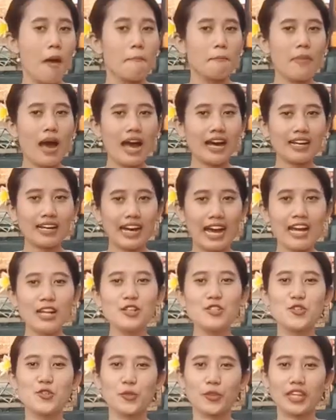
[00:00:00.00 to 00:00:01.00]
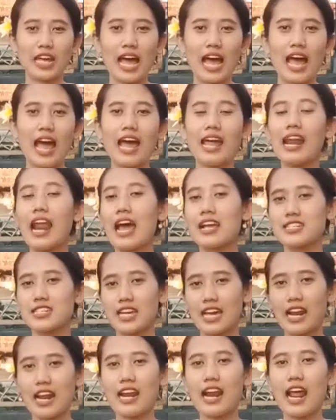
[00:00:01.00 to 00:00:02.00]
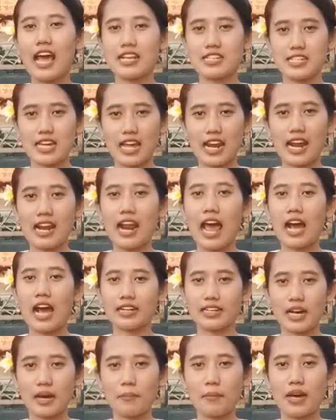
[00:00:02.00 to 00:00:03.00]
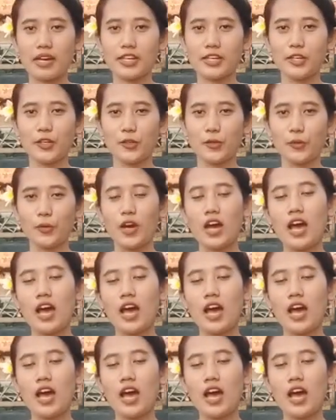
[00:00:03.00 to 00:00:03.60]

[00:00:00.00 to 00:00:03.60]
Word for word: bahkan jutaan ajaran-ajaran agama Hindu